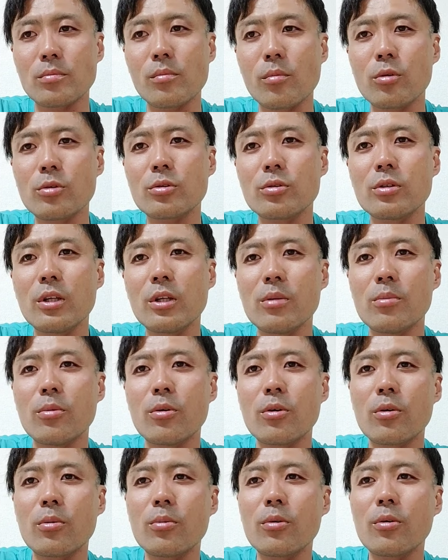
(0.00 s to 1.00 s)
もうすでに
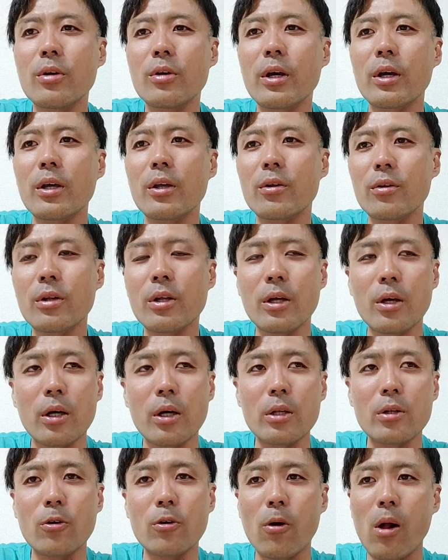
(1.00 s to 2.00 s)
ボロボロやけどね
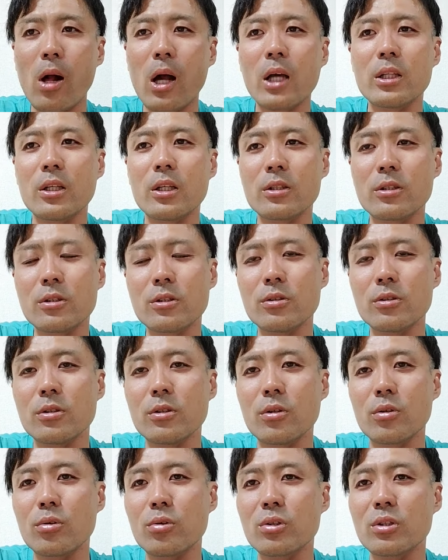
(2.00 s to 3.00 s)
あの配達中
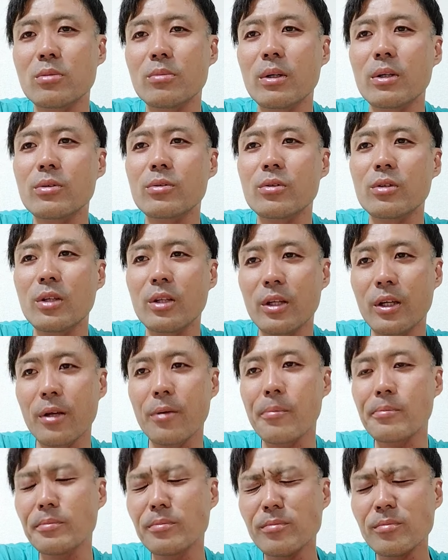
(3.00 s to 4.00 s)
に落としまくって
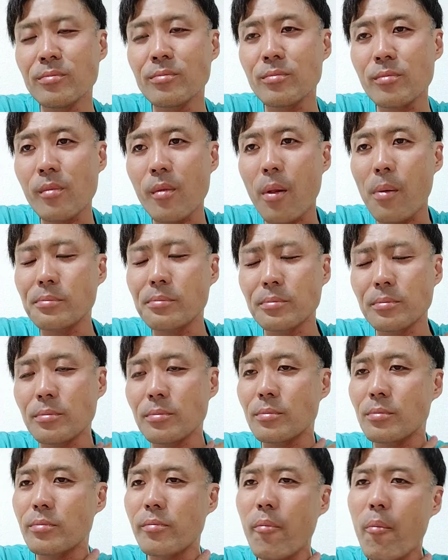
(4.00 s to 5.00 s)
ねう
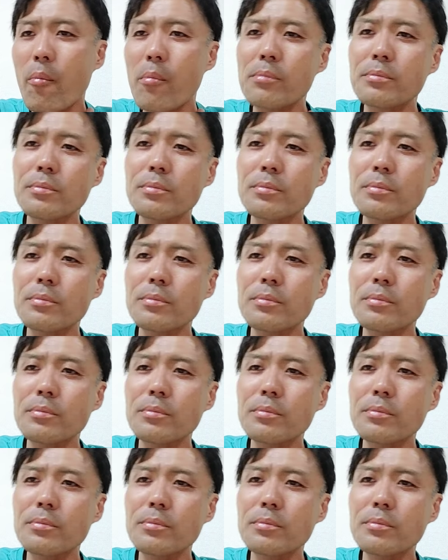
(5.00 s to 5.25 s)
ん